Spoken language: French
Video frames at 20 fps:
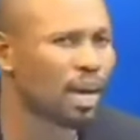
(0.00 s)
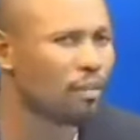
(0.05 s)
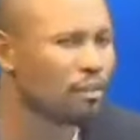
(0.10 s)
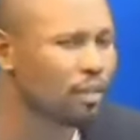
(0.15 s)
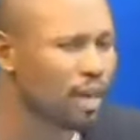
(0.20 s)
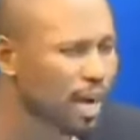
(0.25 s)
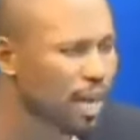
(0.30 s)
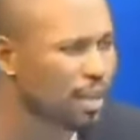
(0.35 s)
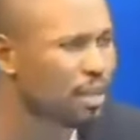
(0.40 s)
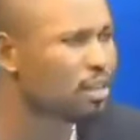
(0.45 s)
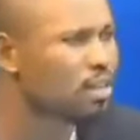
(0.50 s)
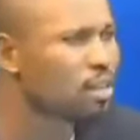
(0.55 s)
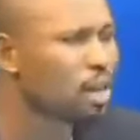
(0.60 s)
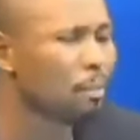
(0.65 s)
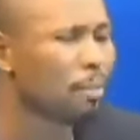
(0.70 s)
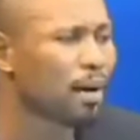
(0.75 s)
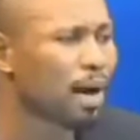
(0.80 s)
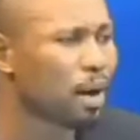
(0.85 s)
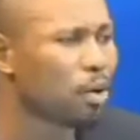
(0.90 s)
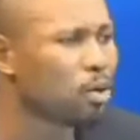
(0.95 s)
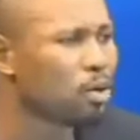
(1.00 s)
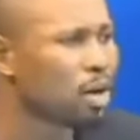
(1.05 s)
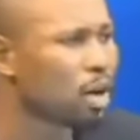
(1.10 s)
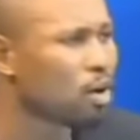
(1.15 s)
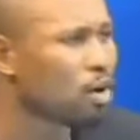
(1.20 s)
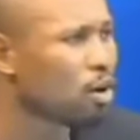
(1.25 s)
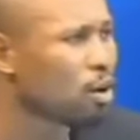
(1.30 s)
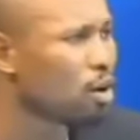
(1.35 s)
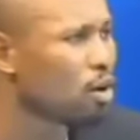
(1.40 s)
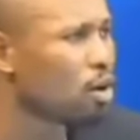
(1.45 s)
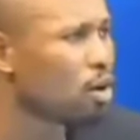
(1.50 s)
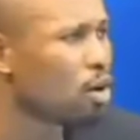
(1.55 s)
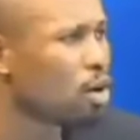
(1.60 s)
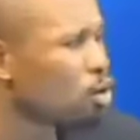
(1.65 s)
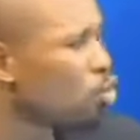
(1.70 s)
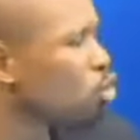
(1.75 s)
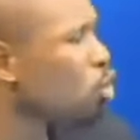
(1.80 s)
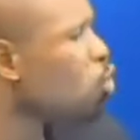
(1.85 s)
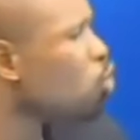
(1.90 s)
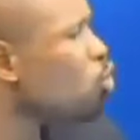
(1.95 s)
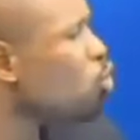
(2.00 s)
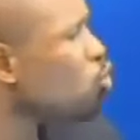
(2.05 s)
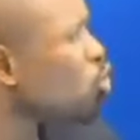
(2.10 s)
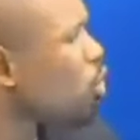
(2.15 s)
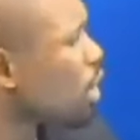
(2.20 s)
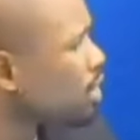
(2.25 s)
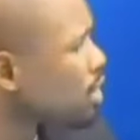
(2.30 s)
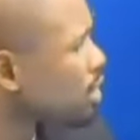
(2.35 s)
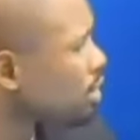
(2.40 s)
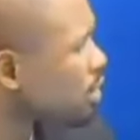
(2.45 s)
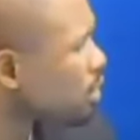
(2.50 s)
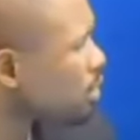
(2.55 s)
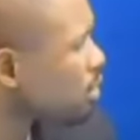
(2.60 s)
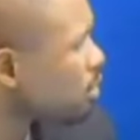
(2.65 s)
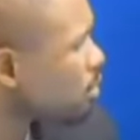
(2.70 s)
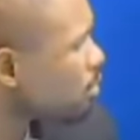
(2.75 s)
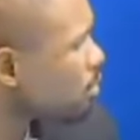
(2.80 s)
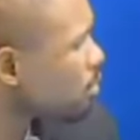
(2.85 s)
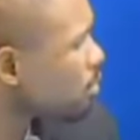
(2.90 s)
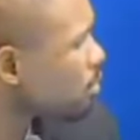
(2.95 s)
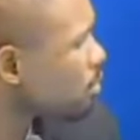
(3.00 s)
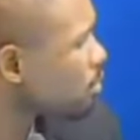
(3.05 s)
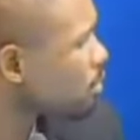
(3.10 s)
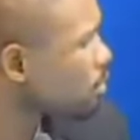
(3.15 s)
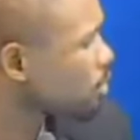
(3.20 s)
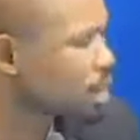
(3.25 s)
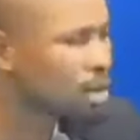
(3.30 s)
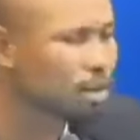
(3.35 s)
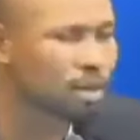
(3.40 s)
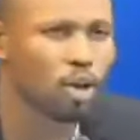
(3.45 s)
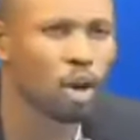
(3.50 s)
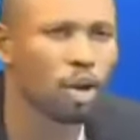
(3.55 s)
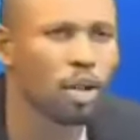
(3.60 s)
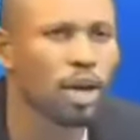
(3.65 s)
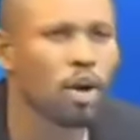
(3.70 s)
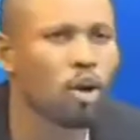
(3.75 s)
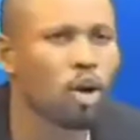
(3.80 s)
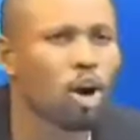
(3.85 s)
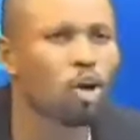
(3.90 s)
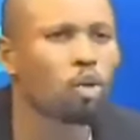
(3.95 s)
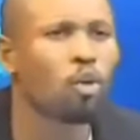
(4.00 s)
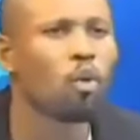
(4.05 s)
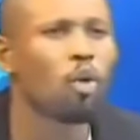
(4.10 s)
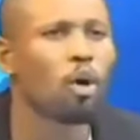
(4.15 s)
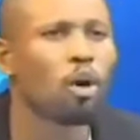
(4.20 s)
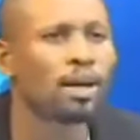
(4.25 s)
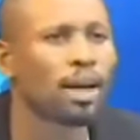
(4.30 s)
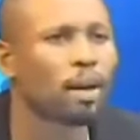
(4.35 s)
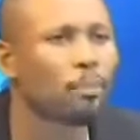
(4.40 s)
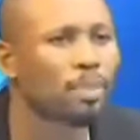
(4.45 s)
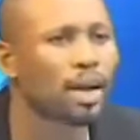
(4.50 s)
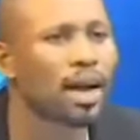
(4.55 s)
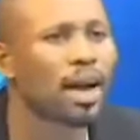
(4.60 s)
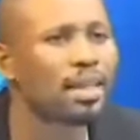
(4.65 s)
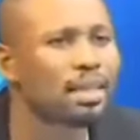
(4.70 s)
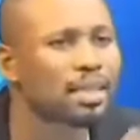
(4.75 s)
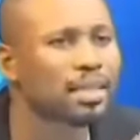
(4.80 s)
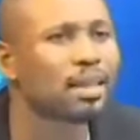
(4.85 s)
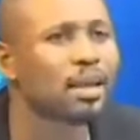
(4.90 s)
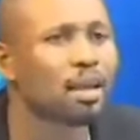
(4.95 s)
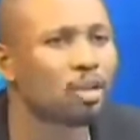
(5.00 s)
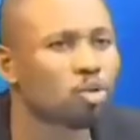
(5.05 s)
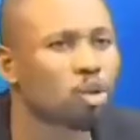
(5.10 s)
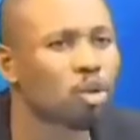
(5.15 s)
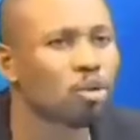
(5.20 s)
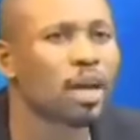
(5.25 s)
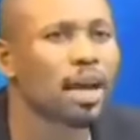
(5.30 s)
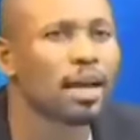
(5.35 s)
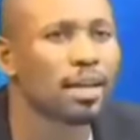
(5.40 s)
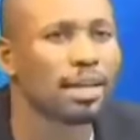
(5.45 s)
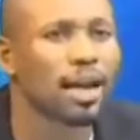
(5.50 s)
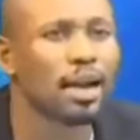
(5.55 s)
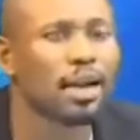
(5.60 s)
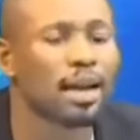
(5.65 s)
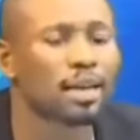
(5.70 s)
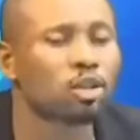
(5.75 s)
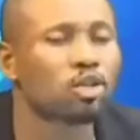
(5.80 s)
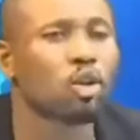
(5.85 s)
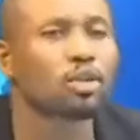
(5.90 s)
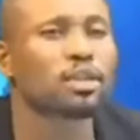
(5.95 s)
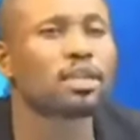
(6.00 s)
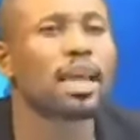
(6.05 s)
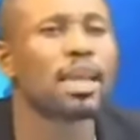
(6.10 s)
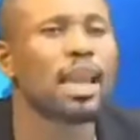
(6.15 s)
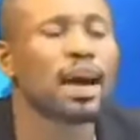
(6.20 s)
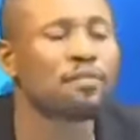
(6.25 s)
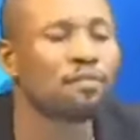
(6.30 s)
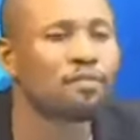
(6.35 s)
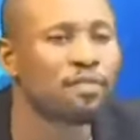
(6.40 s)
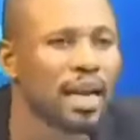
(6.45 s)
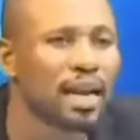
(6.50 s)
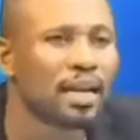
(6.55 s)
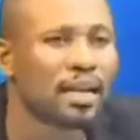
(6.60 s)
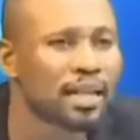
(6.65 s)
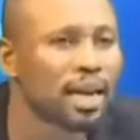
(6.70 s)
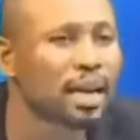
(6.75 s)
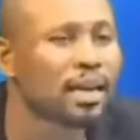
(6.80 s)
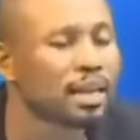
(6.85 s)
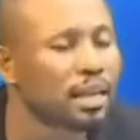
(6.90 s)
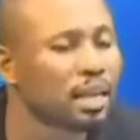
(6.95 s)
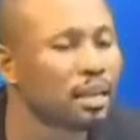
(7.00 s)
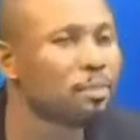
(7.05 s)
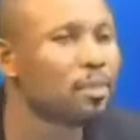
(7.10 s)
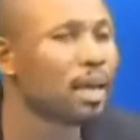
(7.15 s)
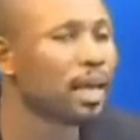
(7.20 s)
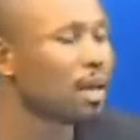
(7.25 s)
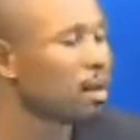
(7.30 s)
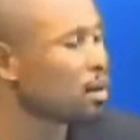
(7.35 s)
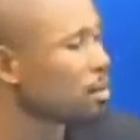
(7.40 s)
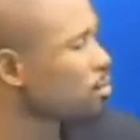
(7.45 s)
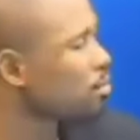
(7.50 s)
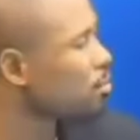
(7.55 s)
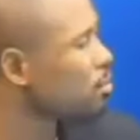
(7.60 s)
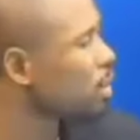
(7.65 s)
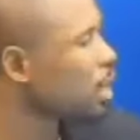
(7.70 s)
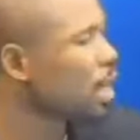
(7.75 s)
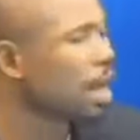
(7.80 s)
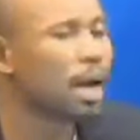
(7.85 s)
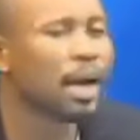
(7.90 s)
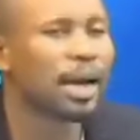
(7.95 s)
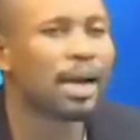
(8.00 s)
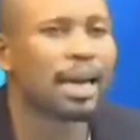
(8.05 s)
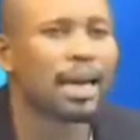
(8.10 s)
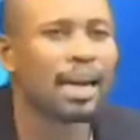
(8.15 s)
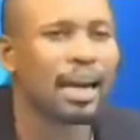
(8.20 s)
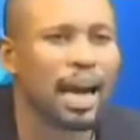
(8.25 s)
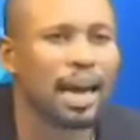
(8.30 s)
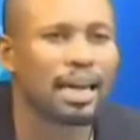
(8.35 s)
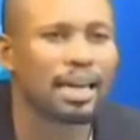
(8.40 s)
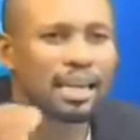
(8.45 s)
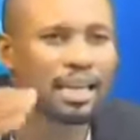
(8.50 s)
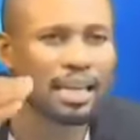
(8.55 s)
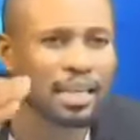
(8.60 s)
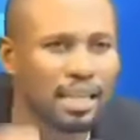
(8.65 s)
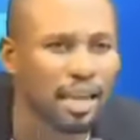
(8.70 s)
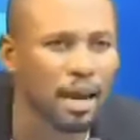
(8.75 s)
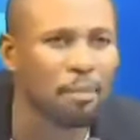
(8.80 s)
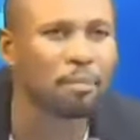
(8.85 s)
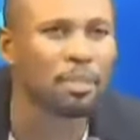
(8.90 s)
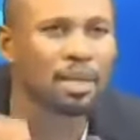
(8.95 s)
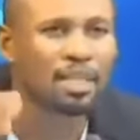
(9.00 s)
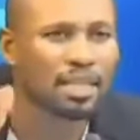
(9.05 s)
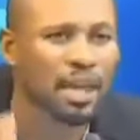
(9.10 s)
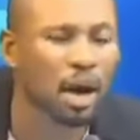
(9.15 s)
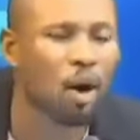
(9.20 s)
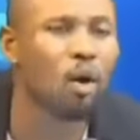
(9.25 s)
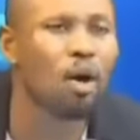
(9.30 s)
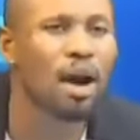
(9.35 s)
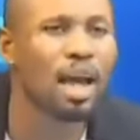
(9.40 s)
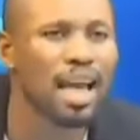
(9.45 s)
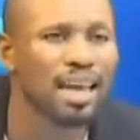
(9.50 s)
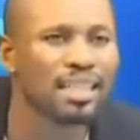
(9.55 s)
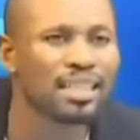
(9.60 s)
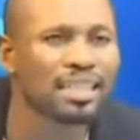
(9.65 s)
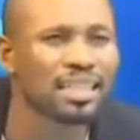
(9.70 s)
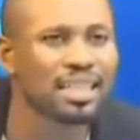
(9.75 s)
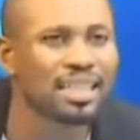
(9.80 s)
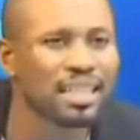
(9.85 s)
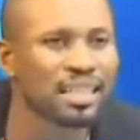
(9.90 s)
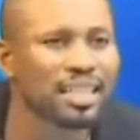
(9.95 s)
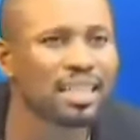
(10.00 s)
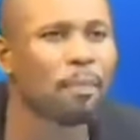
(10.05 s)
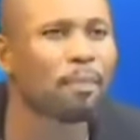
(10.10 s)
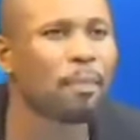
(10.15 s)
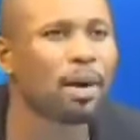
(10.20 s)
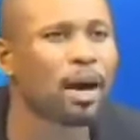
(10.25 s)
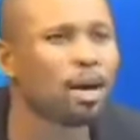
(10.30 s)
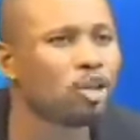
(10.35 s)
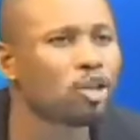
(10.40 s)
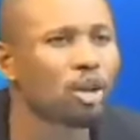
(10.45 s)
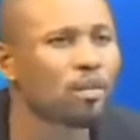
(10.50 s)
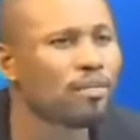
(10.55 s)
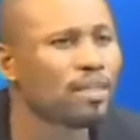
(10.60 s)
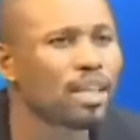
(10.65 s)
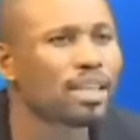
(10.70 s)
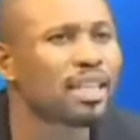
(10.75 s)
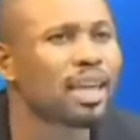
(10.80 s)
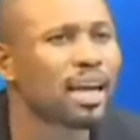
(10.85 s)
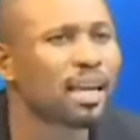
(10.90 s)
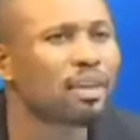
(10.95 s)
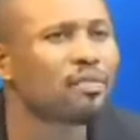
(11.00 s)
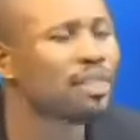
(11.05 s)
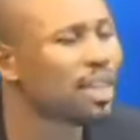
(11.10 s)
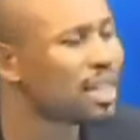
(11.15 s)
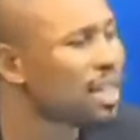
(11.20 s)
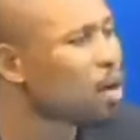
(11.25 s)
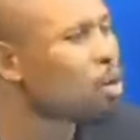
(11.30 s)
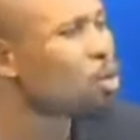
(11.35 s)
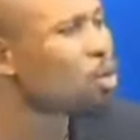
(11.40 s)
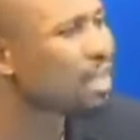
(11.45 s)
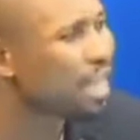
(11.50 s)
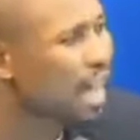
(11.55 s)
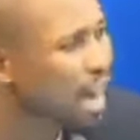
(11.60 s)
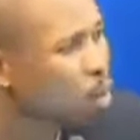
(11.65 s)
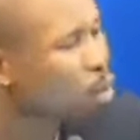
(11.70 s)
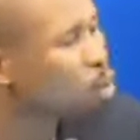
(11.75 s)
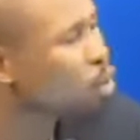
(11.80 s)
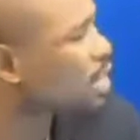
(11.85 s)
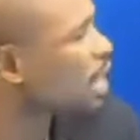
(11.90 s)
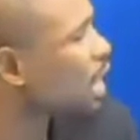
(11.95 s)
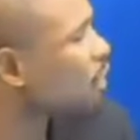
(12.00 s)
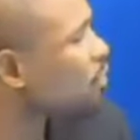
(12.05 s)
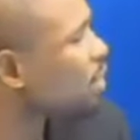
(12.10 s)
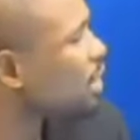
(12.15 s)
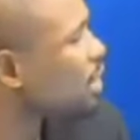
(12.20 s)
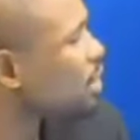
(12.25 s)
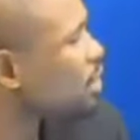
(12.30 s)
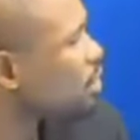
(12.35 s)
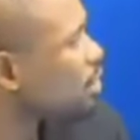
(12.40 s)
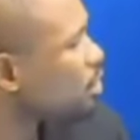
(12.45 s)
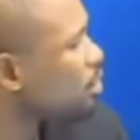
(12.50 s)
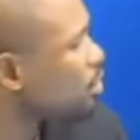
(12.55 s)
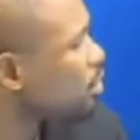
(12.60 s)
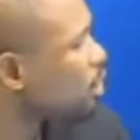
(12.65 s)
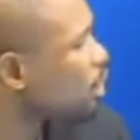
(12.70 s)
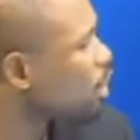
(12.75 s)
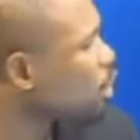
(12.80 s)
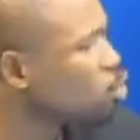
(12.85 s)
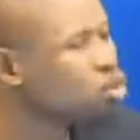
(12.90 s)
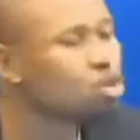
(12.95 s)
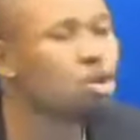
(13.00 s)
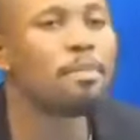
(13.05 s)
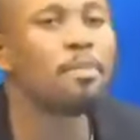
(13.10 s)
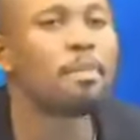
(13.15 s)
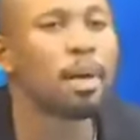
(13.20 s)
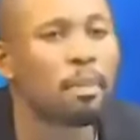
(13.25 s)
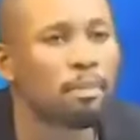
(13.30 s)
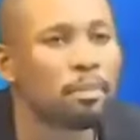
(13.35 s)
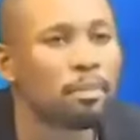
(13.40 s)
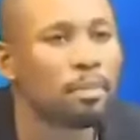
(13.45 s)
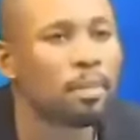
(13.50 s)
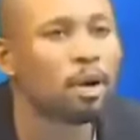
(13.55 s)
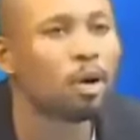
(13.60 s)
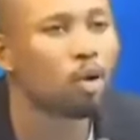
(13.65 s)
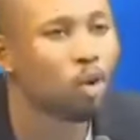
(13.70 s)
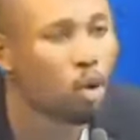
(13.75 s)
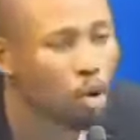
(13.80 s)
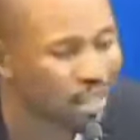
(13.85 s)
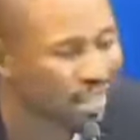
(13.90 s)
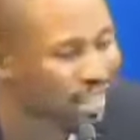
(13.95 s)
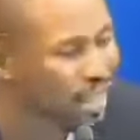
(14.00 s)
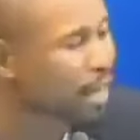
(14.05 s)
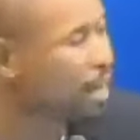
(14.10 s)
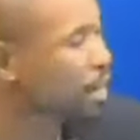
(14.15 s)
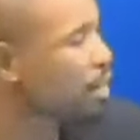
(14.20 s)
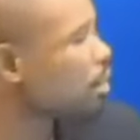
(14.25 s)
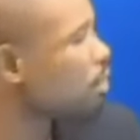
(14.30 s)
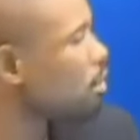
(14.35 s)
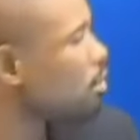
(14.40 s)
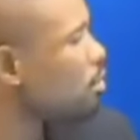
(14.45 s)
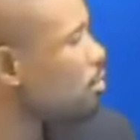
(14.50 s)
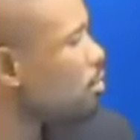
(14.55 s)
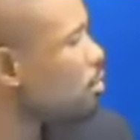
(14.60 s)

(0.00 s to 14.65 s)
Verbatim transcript: Panafricanisme n'est pas une école de courtoisie. C'est une école où on apprend à dire les choses telles qu'elles sont. C'est la vérité qui libère. La Guinée-Bissau est dirigée par un chef d'État qui fait dans le narcotrafic. Lui-même le sait.